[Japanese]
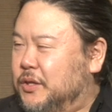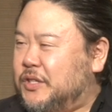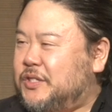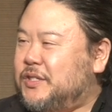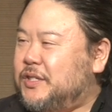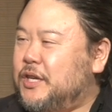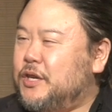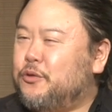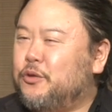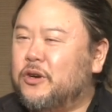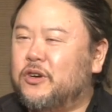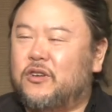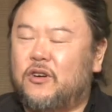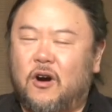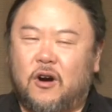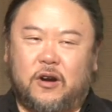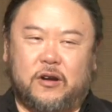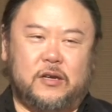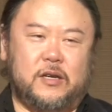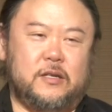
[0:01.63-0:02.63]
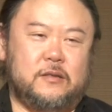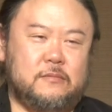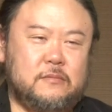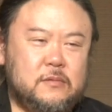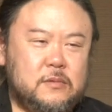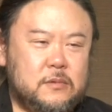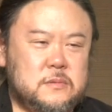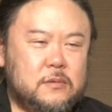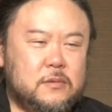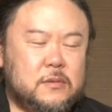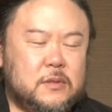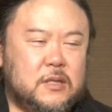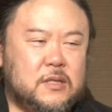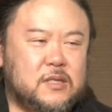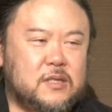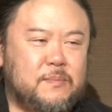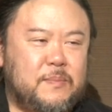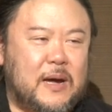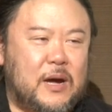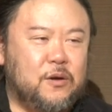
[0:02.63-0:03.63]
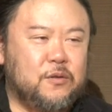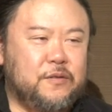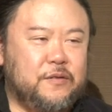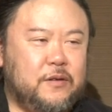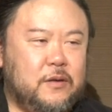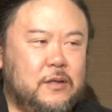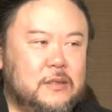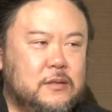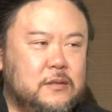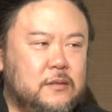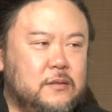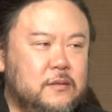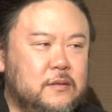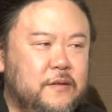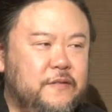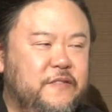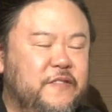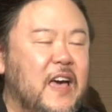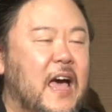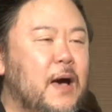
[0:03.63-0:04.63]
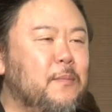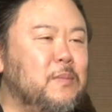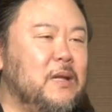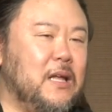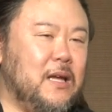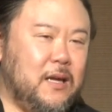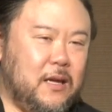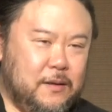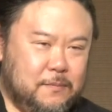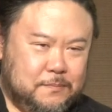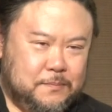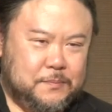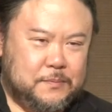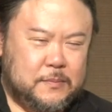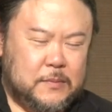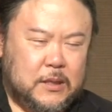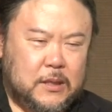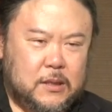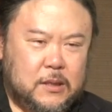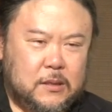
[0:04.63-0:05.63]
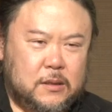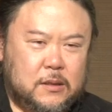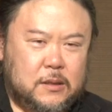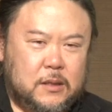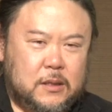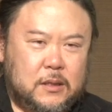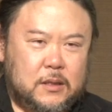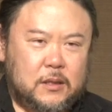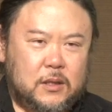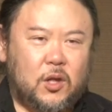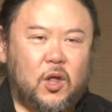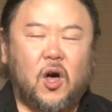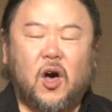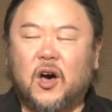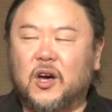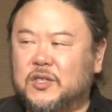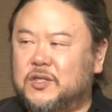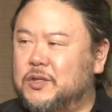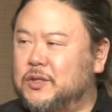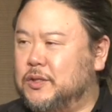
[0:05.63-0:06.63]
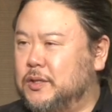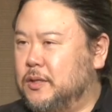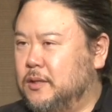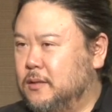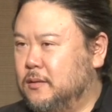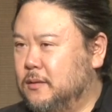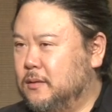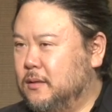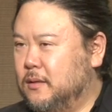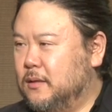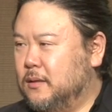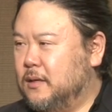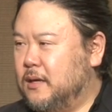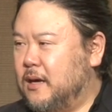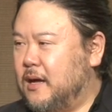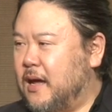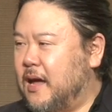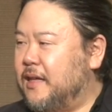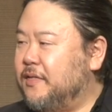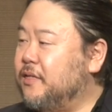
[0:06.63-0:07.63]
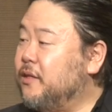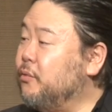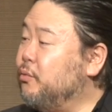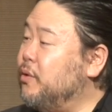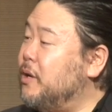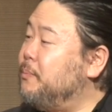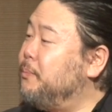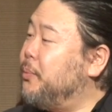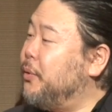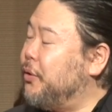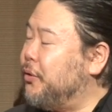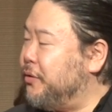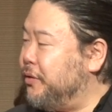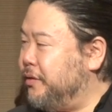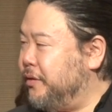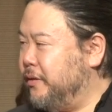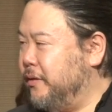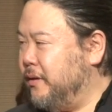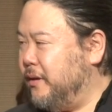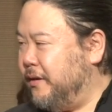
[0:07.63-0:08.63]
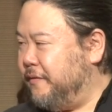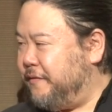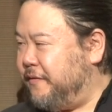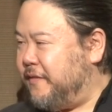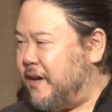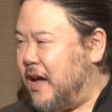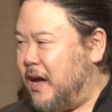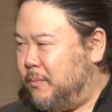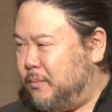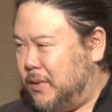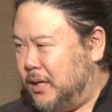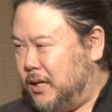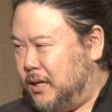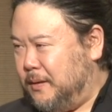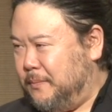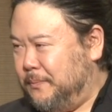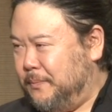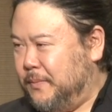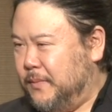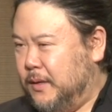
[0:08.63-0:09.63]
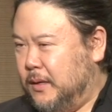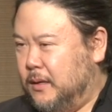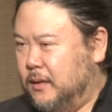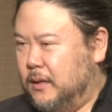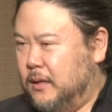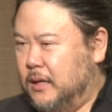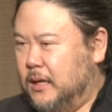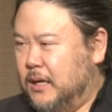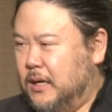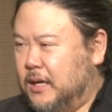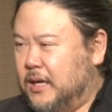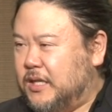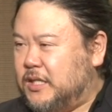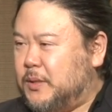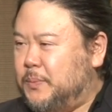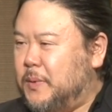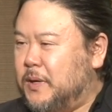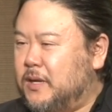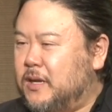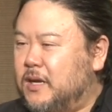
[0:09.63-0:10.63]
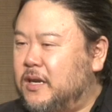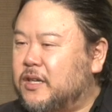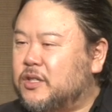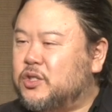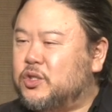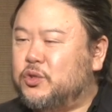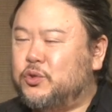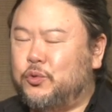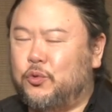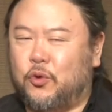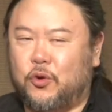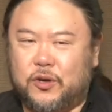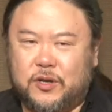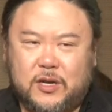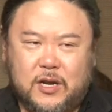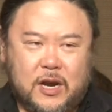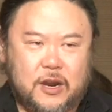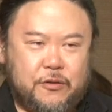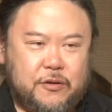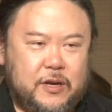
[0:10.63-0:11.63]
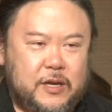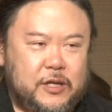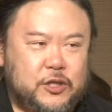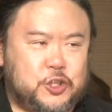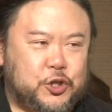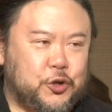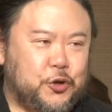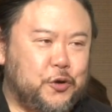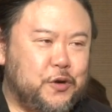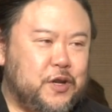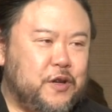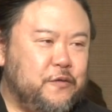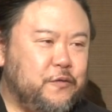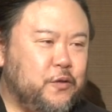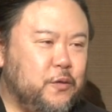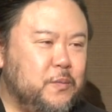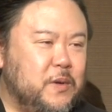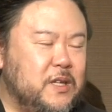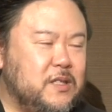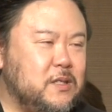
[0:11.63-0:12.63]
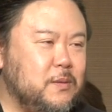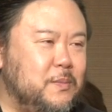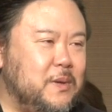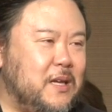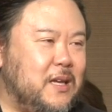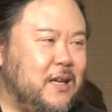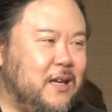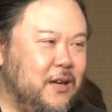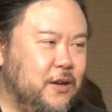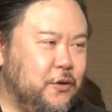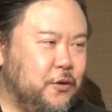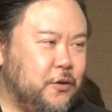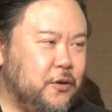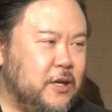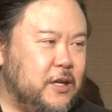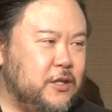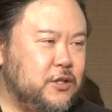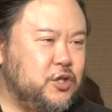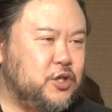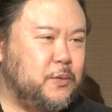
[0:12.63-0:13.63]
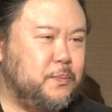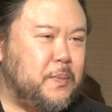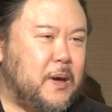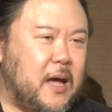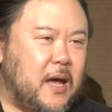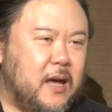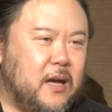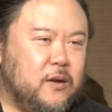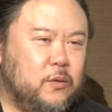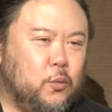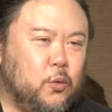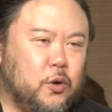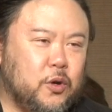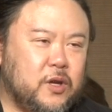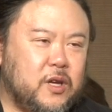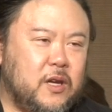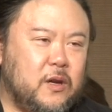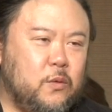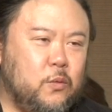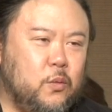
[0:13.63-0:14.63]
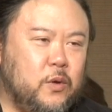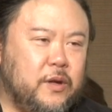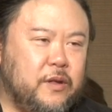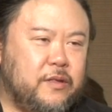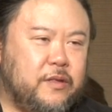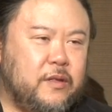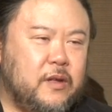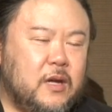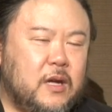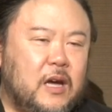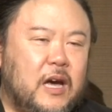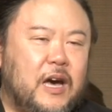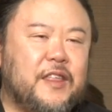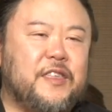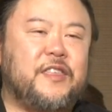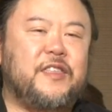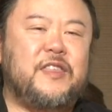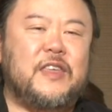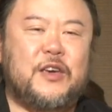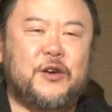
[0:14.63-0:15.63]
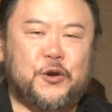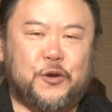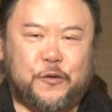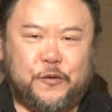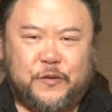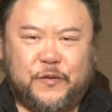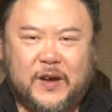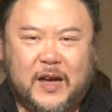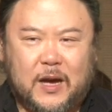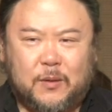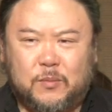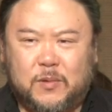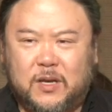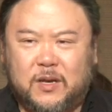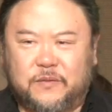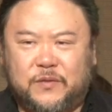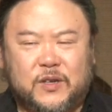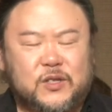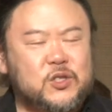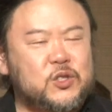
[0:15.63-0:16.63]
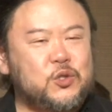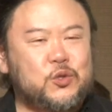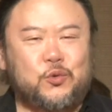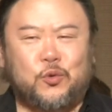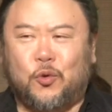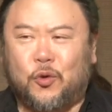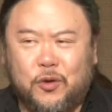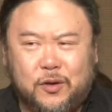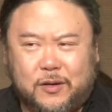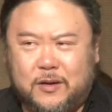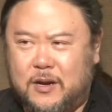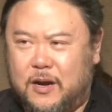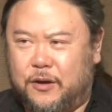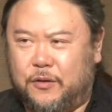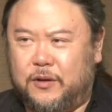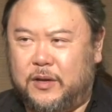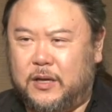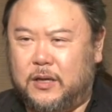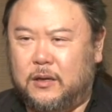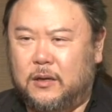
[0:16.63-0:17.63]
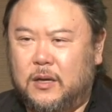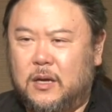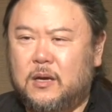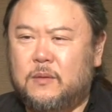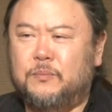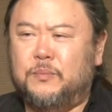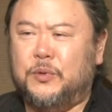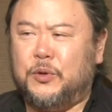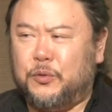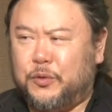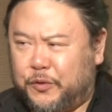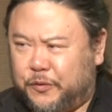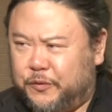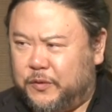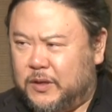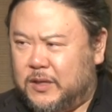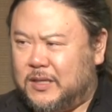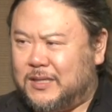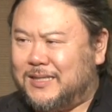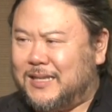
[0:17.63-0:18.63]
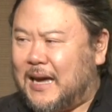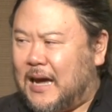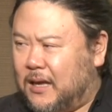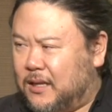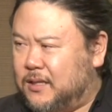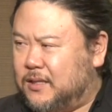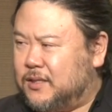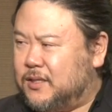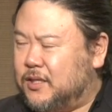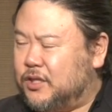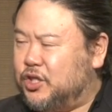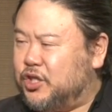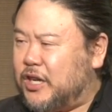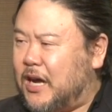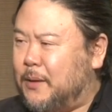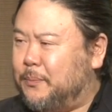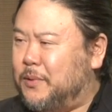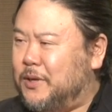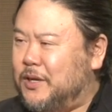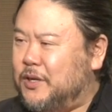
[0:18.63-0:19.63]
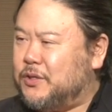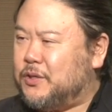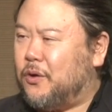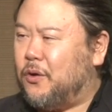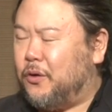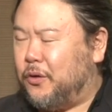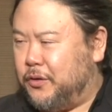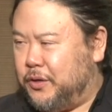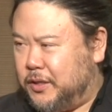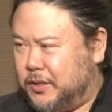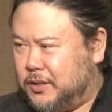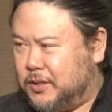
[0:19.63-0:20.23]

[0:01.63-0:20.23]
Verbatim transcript: この「シークレット・ガーデン」という作品は家族何かを失うことそして家族の再生を扱った作品だと思っていますこの日本であの皆さんと一緒にこの作品を作るという旅に出ることができてそしてこの演劇の家族と出会うことができて本当に才能あふれる皆さんと